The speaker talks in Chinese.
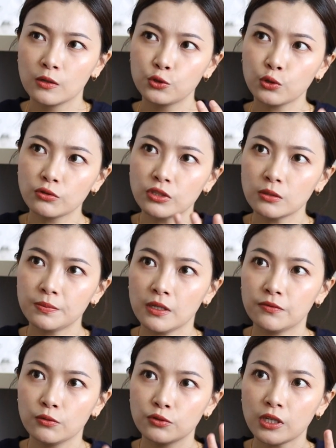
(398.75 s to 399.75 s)
修饰
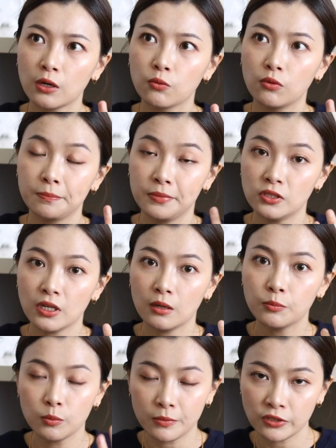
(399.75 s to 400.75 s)
皮肤效果比较
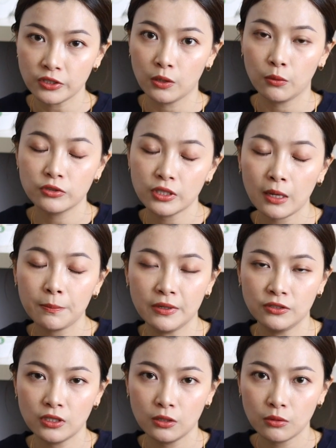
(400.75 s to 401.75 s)
不明显，或是它
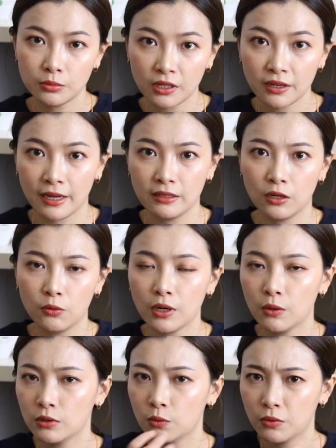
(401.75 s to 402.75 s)
本身会比较干的
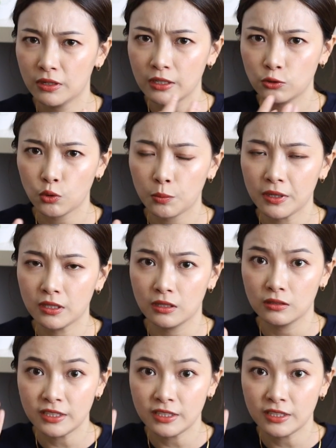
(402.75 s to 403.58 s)
话，我的纹理就会变。